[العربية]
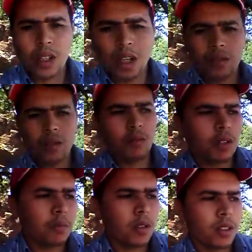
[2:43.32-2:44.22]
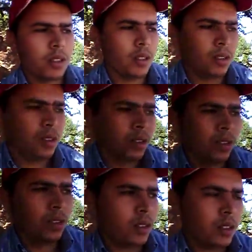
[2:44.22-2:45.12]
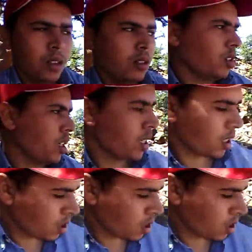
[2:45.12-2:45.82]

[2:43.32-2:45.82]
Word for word: راح تكون كاملين هذيك